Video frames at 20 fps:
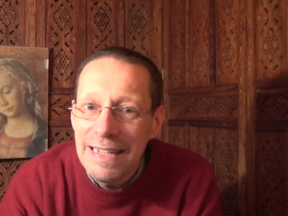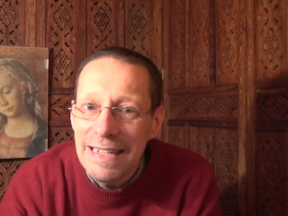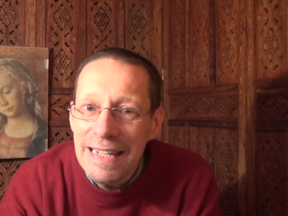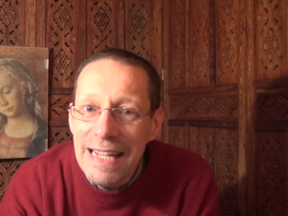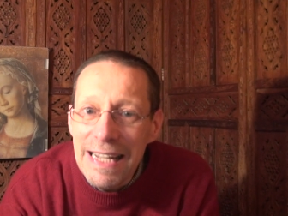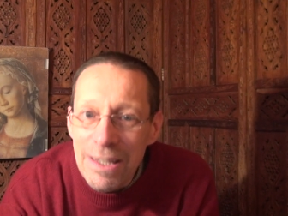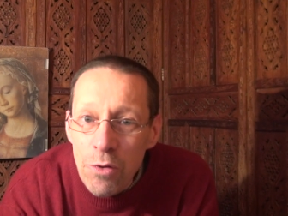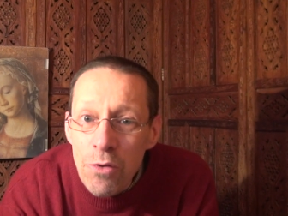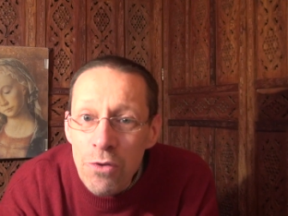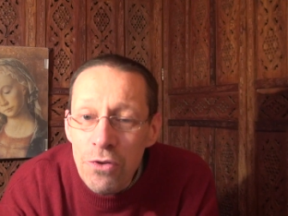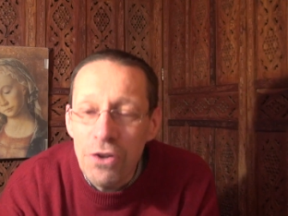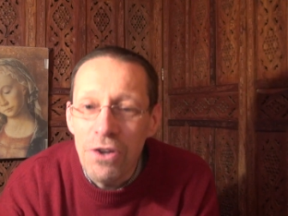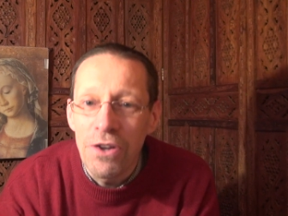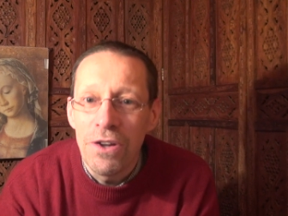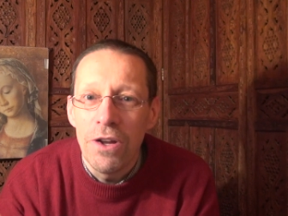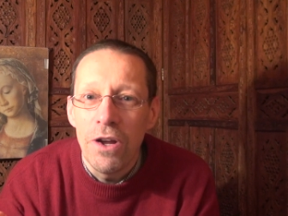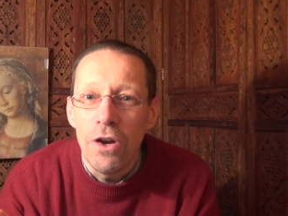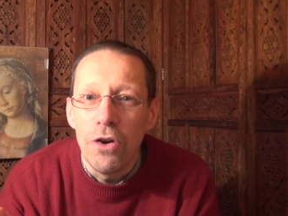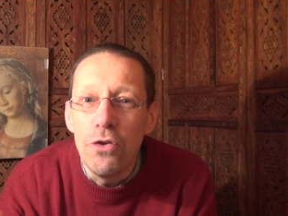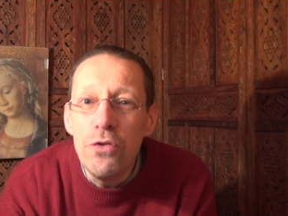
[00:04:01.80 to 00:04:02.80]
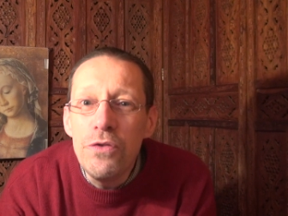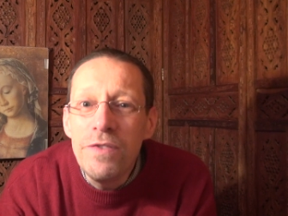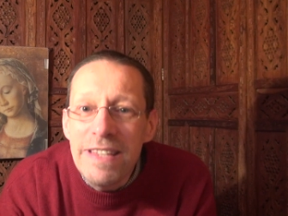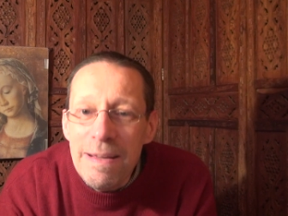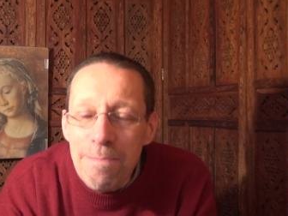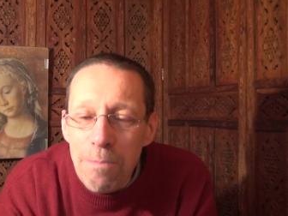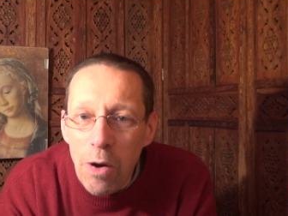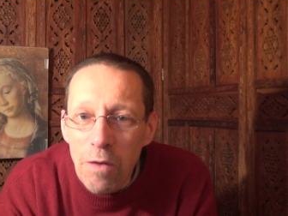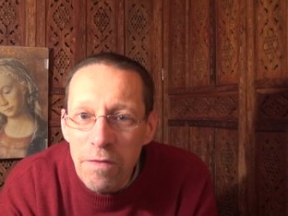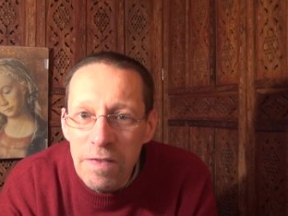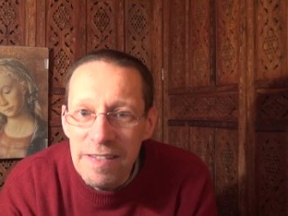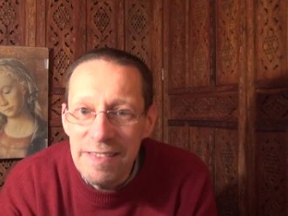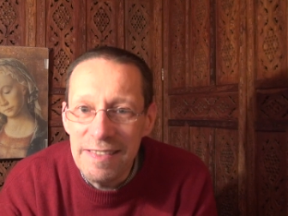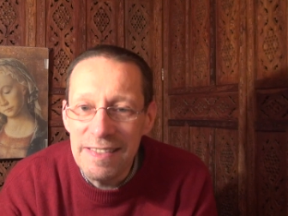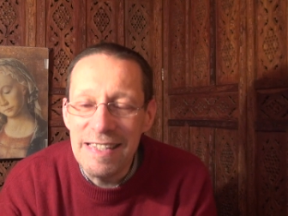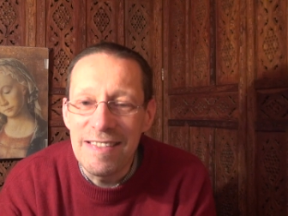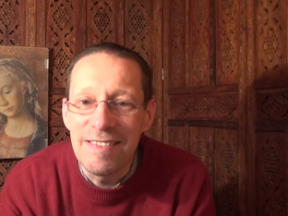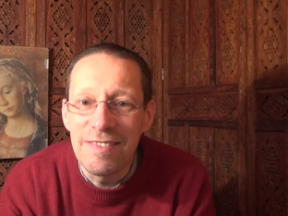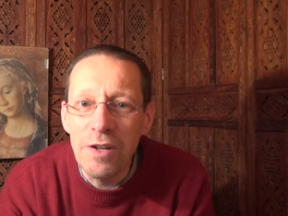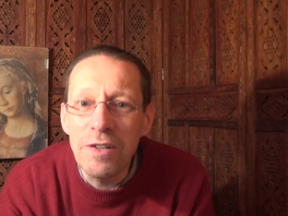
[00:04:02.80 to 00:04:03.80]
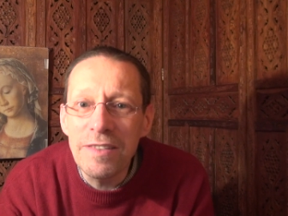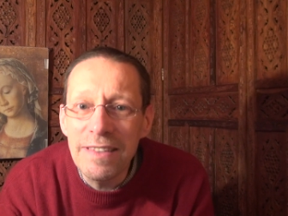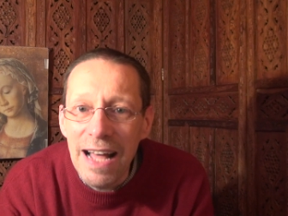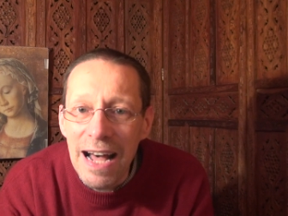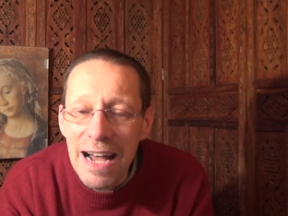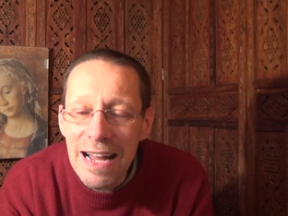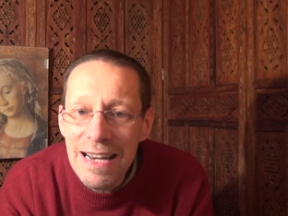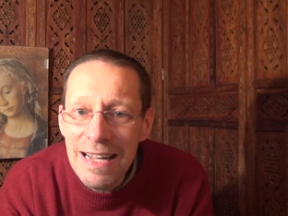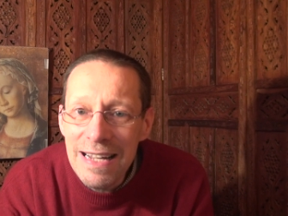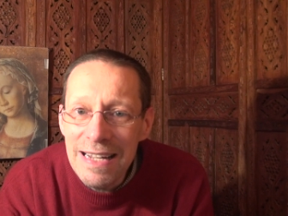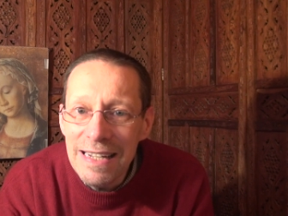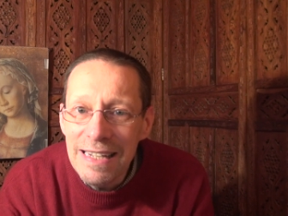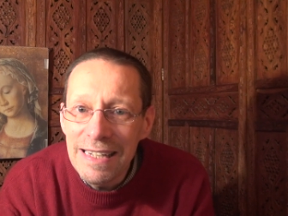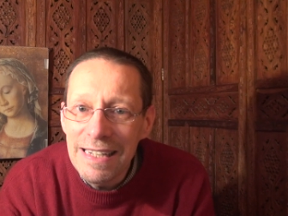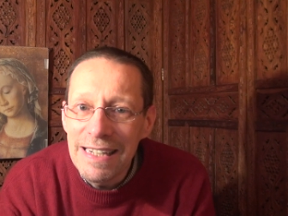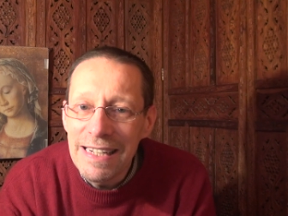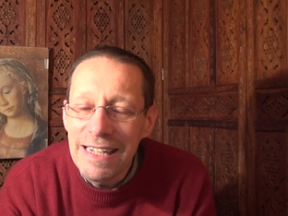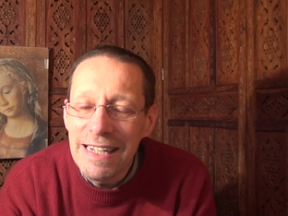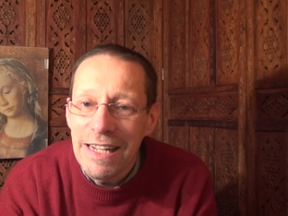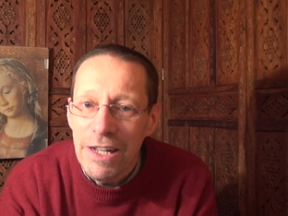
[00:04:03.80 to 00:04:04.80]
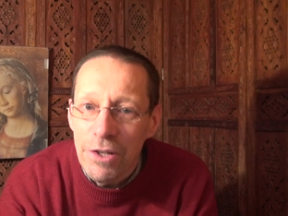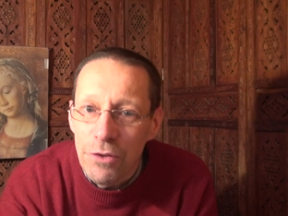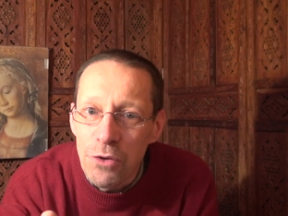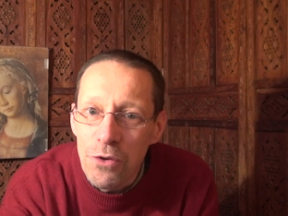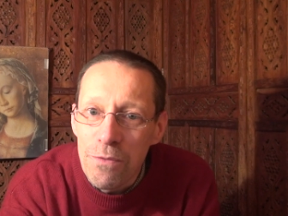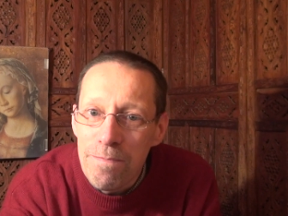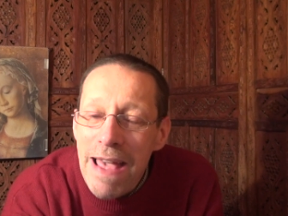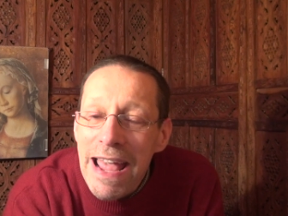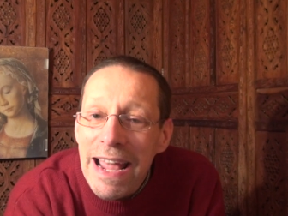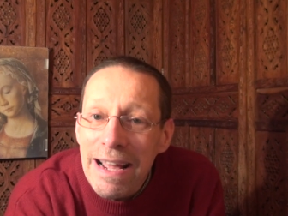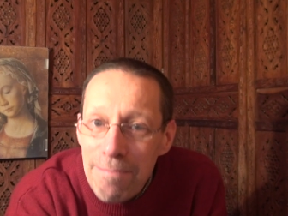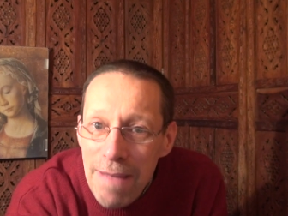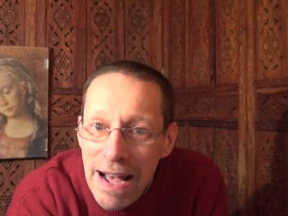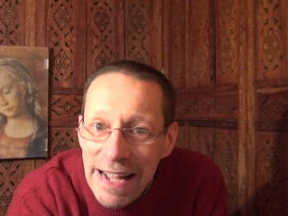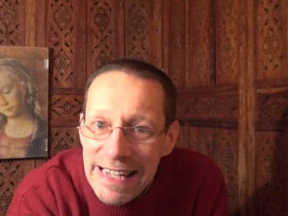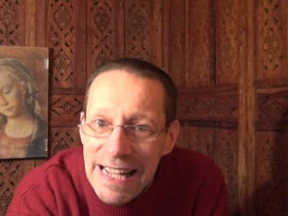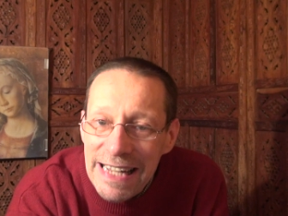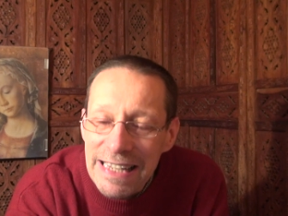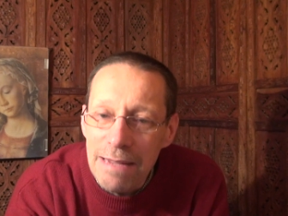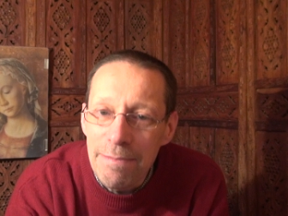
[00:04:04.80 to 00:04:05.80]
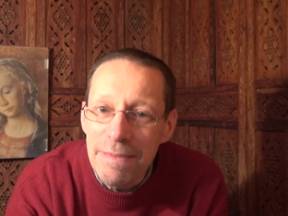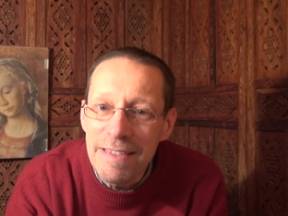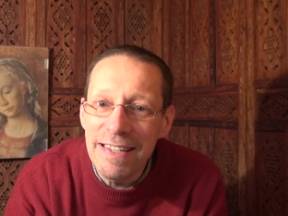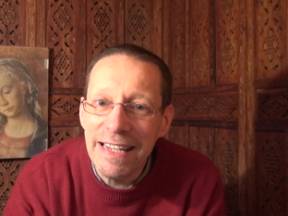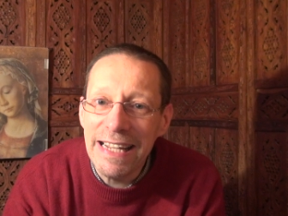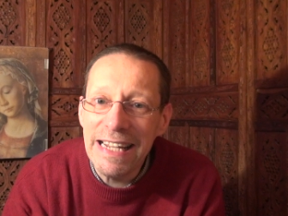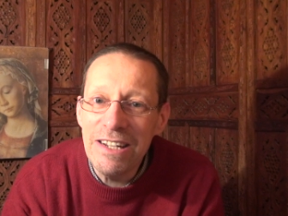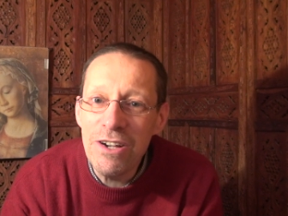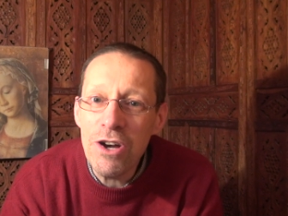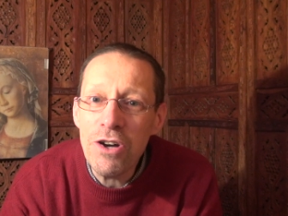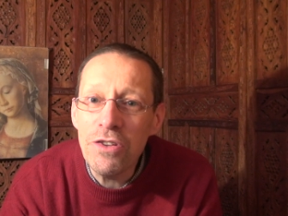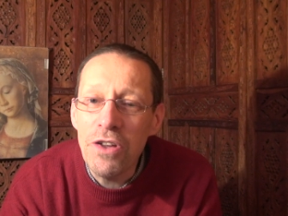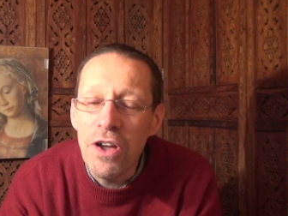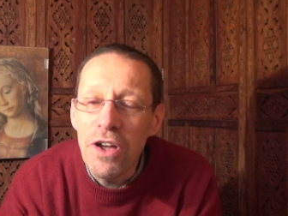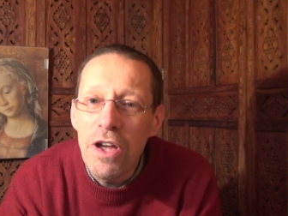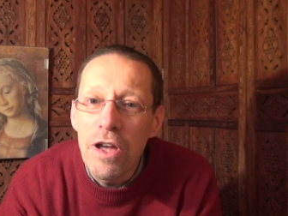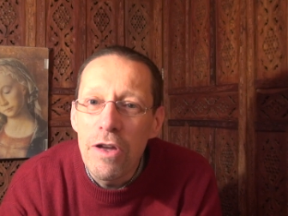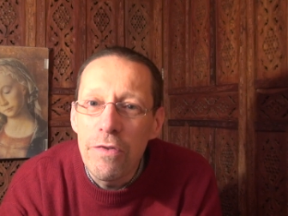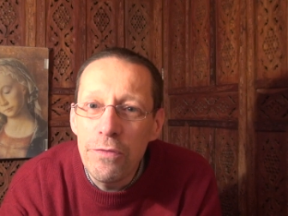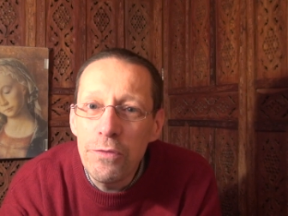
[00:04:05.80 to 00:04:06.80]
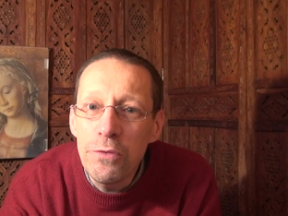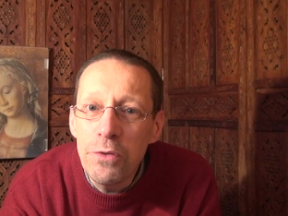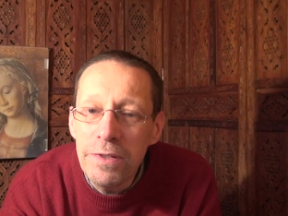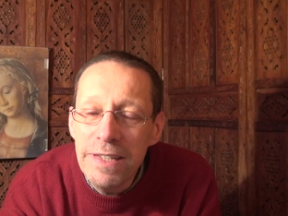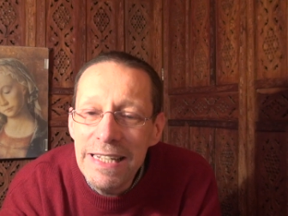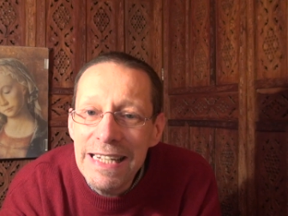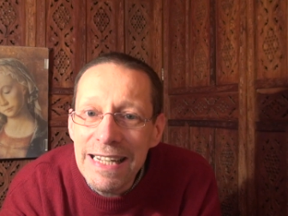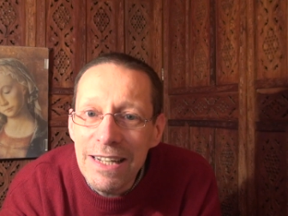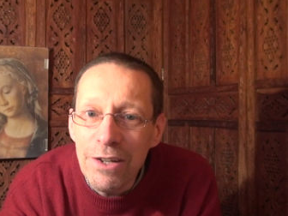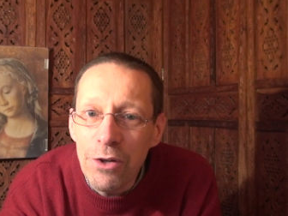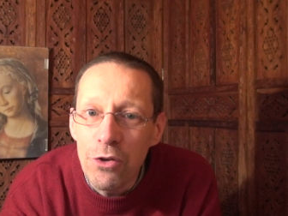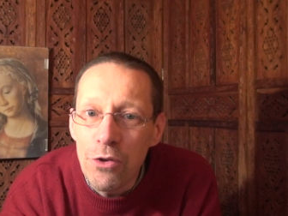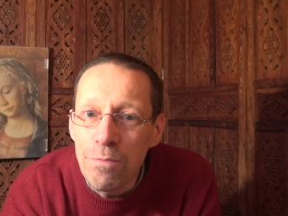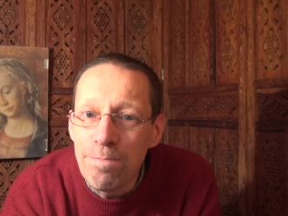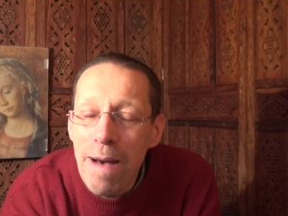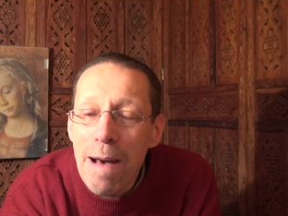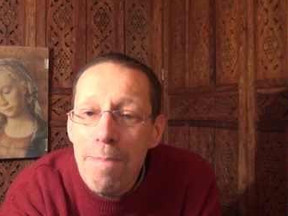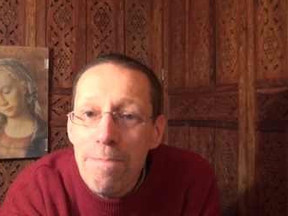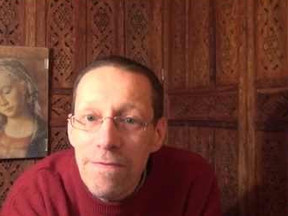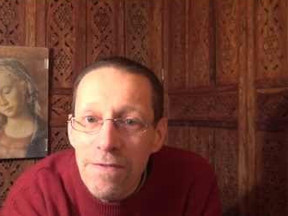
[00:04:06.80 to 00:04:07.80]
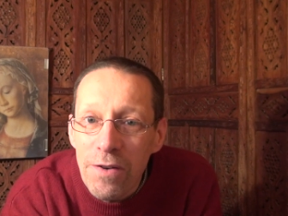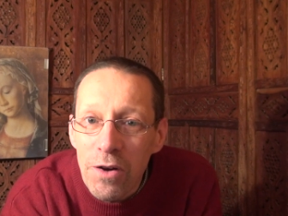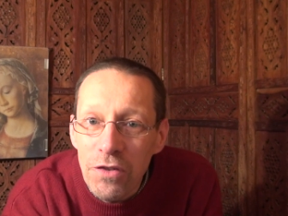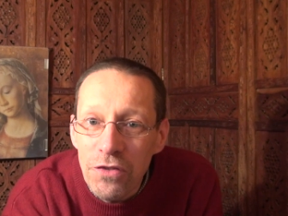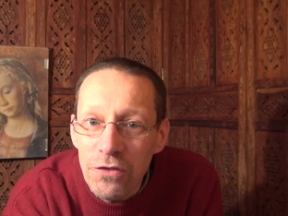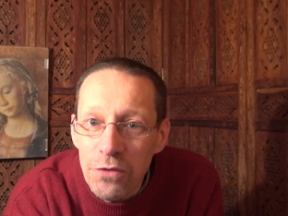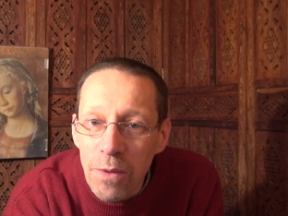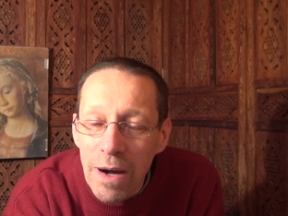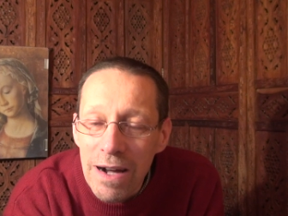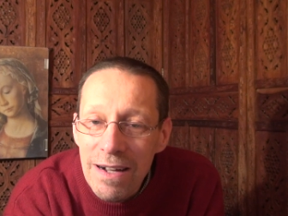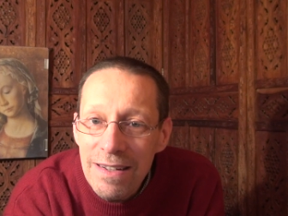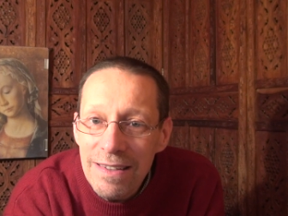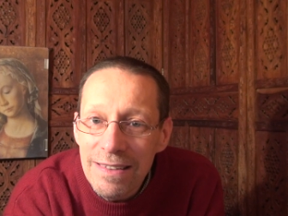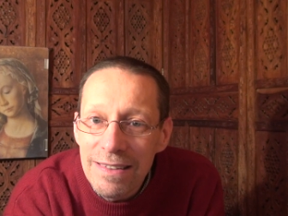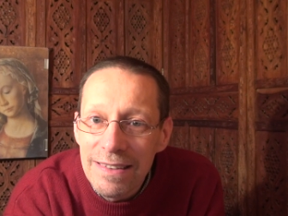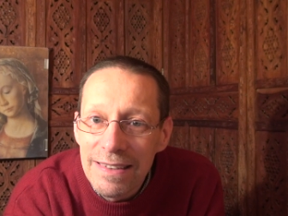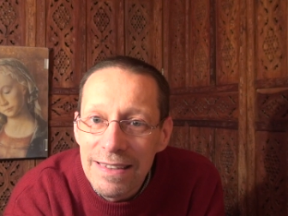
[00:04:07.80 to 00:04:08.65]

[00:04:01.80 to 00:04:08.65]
Et donc, l'une des prophéties centrales de Mère Maria de la Miséricorde fut de dire que le pape François